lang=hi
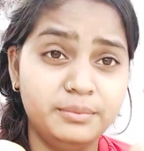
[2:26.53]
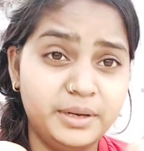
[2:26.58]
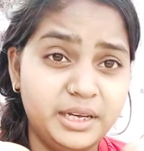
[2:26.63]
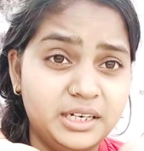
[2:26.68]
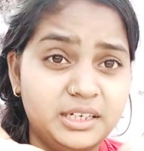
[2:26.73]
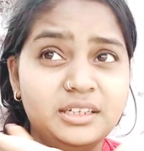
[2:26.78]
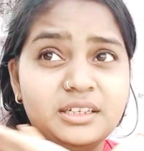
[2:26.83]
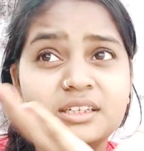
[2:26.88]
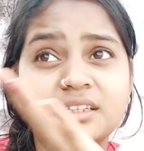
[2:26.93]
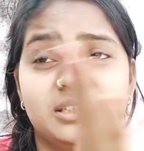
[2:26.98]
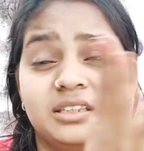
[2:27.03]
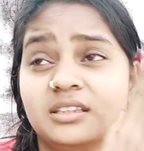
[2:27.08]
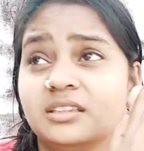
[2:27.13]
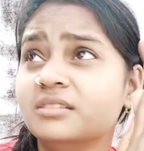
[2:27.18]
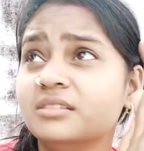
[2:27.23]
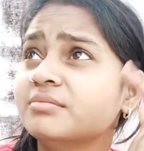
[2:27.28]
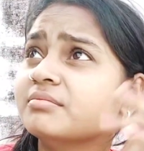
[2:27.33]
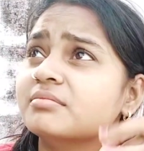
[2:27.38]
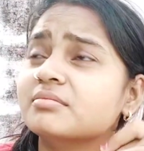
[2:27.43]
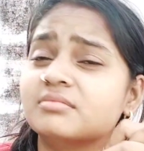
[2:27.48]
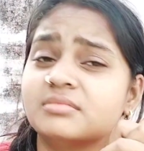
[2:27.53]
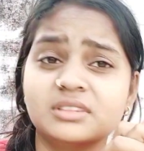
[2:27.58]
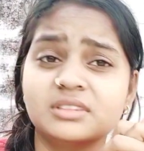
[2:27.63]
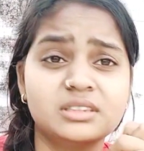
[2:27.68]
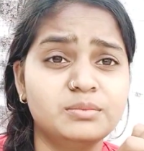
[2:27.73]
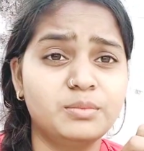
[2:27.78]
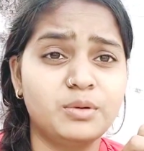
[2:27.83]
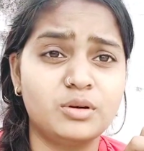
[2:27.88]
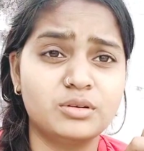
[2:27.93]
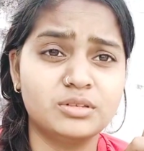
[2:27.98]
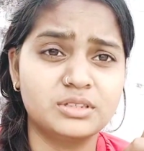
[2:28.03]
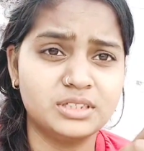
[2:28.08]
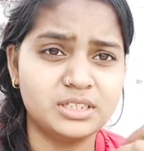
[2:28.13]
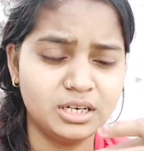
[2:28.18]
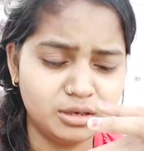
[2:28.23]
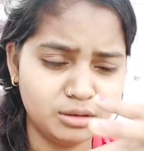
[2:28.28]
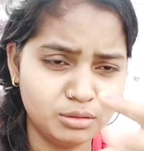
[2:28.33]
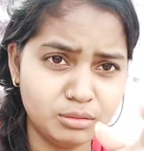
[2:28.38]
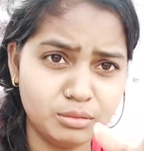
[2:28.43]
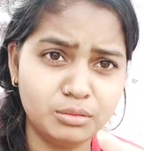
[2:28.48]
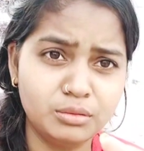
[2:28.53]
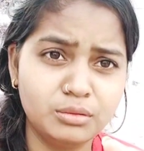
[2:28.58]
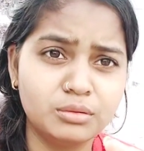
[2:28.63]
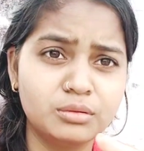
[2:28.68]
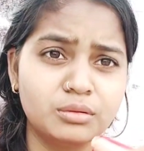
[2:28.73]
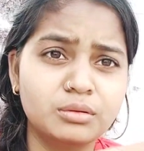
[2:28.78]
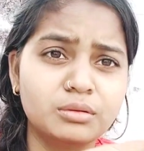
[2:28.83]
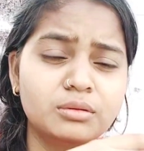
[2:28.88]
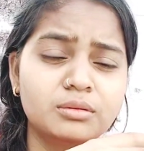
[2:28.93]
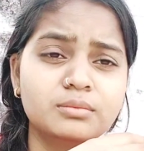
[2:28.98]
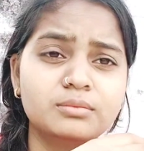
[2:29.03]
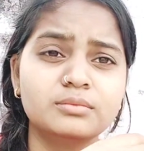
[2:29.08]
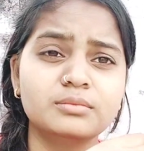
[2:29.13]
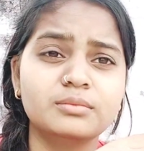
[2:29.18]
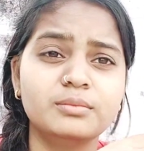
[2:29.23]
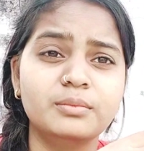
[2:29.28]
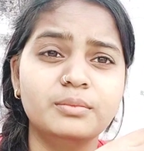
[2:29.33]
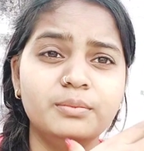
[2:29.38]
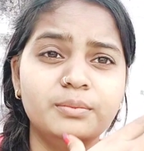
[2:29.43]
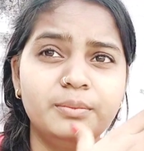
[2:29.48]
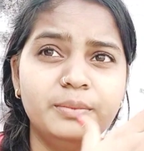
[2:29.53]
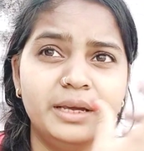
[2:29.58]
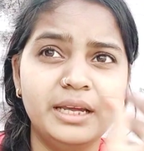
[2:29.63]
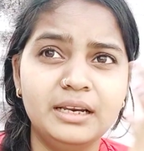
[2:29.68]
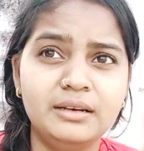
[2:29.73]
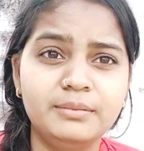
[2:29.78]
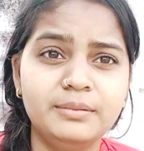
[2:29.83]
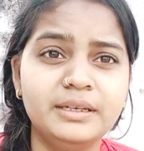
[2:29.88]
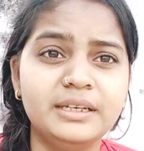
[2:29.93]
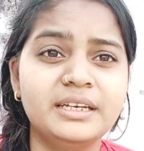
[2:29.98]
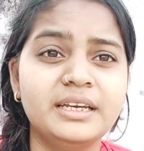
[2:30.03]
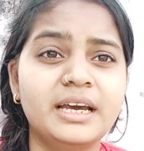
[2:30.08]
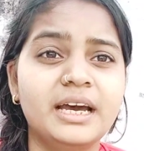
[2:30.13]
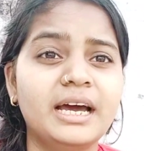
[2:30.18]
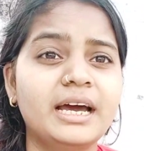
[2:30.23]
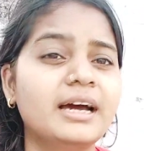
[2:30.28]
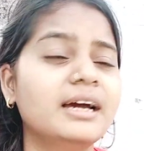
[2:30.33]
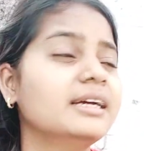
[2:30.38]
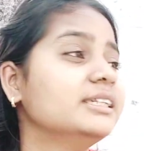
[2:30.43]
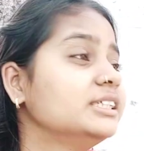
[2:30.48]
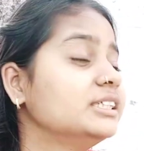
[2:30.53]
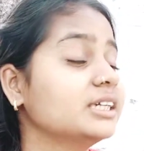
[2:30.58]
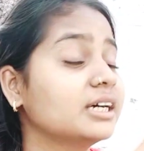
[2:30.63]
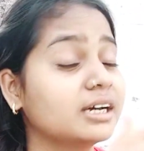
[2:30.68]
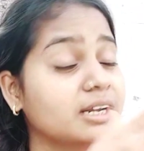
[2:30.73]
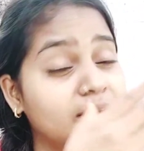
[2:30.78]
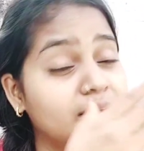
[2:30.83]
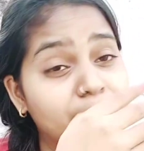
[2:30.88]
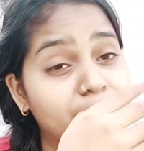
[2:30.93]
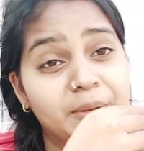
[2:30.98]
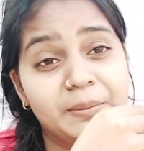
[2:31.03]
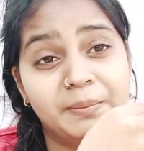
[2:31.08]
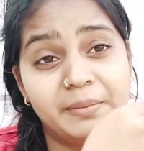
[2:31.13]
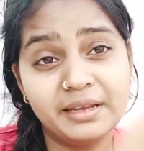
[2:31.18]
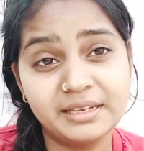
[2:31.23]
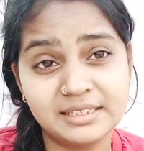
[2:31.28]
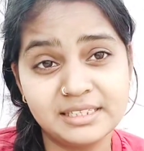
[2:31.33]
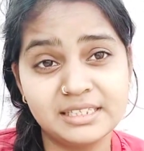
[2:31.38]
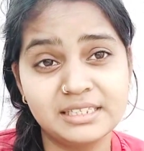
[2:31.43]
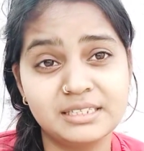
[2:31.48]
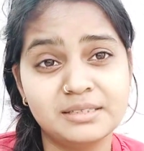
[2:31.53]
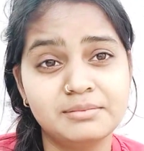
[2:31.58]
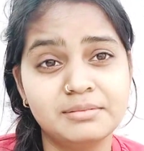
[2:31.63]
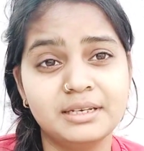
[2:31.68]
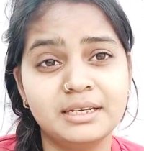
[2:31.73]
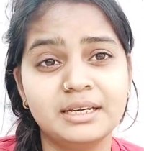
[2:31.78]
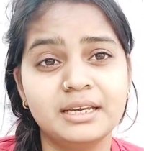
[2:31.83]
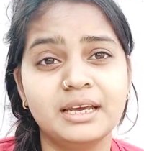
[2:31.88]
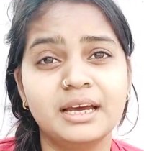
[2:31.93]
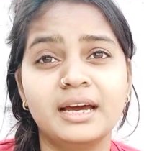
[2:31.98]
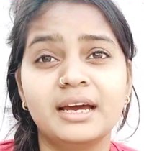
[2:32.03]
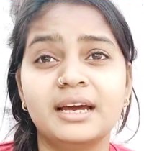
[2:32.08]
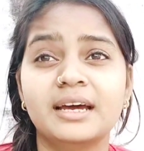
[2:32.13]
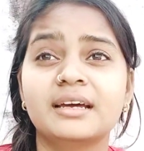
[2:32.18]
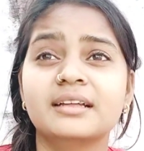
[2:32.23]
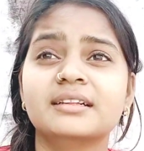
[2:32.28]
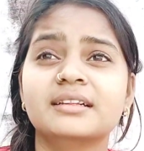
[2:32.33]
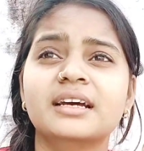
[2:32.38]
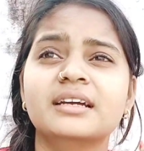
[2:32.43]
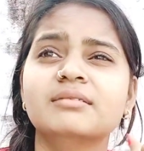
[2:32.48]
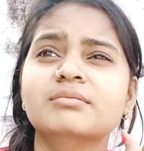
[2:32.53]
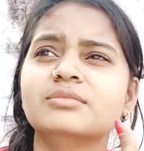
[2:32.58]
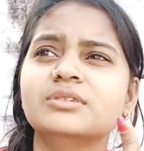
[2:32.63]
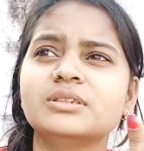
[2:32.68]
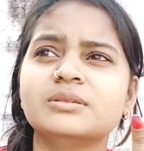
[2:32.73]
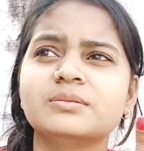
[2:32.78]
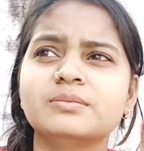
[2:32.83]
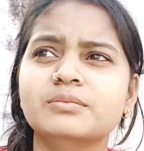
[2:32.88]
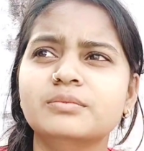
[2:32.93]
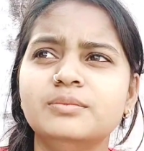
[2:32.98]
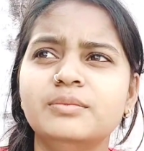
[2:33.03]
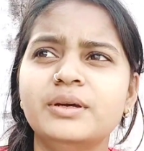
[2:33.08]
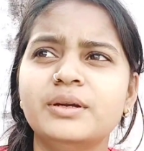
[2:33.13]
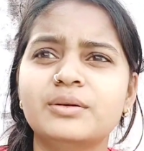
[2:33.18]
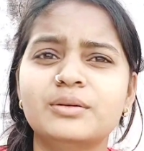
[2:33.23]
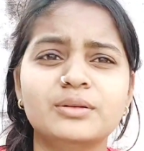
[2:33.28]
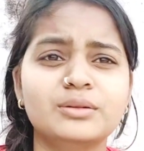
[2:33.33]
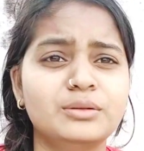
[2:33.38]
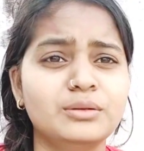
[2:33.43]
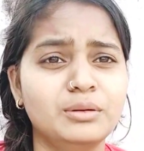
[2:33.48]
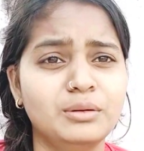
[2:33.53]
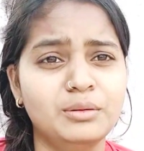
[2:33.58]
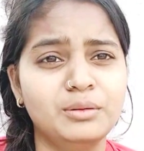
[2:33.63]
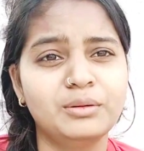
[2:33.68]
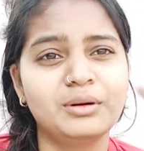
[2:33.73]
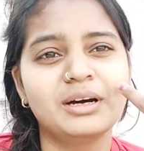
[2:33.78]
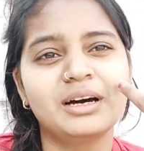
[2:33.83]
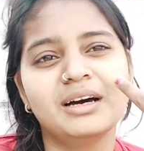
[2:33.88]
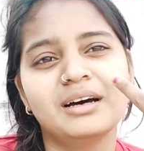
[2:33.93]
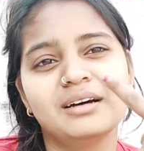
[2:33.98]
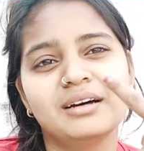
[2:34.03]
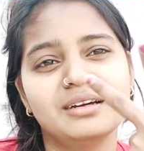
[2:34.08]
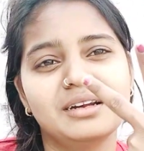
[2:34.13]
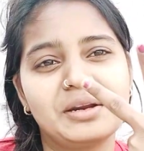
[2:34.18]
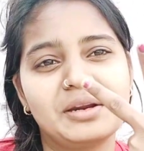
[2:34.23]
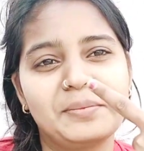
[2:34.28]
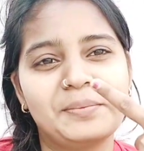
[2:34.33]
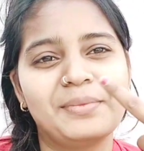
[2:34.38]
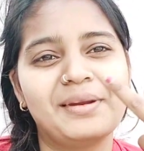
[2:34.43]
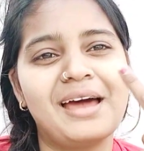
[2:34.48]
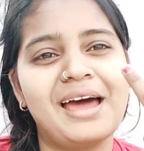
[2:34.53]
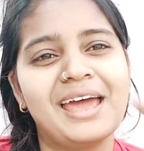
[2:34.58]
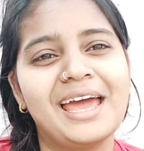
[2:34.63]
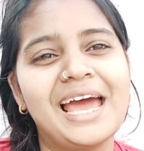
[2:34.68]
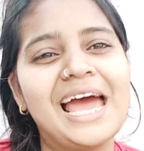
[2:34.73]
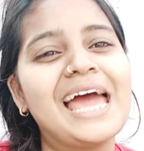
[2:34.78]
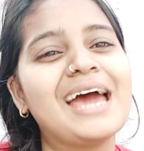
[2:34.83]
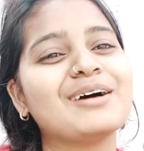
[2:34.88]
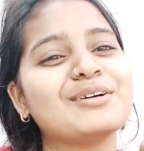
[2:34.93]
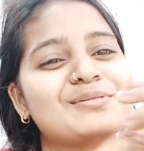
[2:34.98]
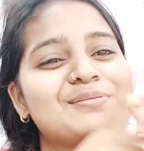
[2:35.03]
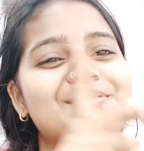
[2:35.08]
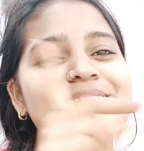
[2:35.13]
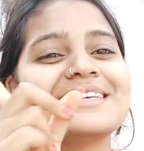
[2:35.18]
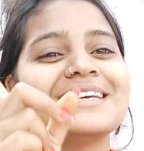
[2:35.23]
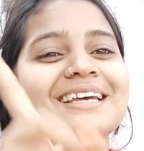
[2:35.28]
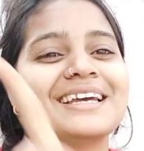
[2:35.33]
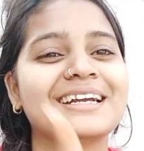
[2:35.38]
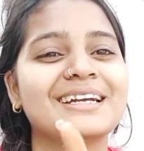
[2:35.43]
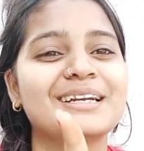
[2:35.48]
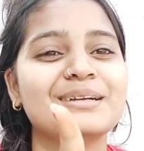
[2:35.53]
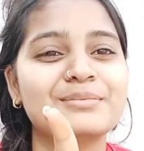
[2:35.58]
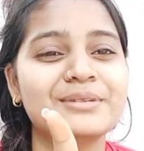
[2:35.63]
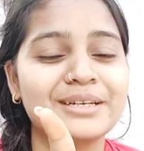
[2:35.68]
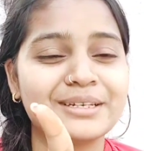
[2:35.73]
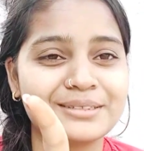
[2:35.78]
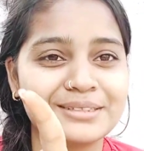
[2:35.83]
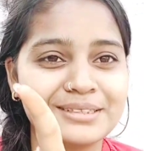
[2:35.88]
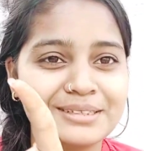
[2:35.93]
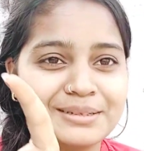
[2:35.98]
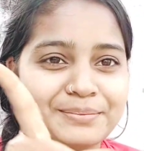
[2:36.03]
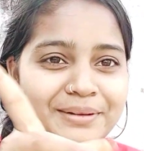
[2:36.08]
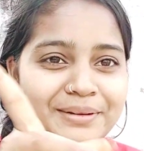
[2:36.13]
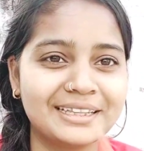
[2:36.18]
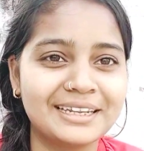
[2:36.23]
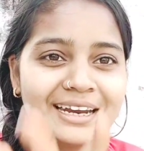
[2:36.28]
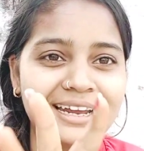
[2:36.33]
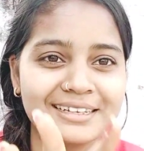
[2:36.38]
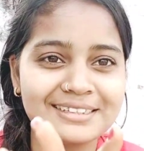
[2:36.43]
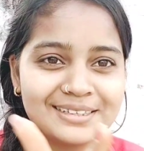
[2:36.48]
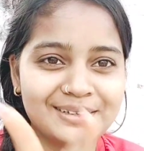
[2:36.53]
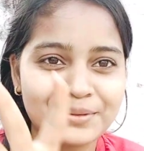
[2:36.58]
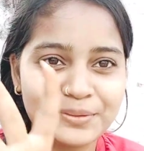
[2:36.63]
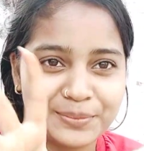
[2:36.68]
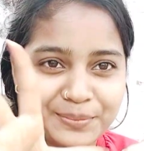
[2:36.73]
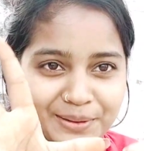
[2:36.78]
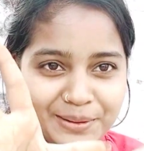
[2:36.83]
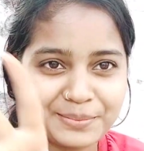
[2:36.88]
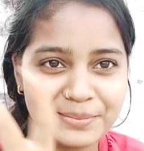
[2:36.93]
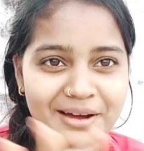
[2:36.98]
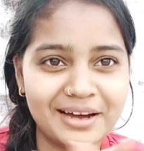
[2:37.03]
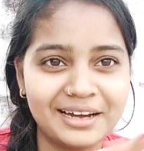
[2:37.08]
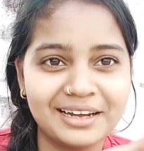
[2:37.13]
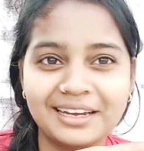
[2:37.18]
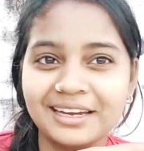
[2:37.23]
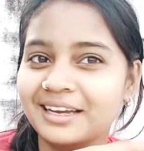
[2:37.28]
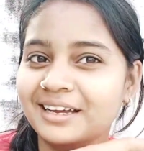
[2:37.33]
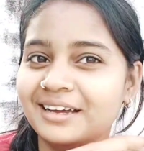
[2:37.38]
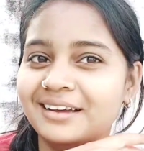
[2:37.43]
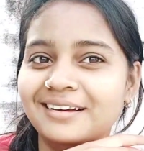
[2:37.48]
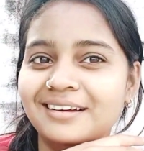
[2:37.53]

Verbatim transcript: मैंने बहुत सारे लोगों को मेल भी किया है इंस्टाग्राम पे मैसेज भी किया है देन मुझ मेरे को दो लोगों का रिप्लाई आया उसमें से एक ने मेरे से पंद्रह हज़ार रुपये मांगे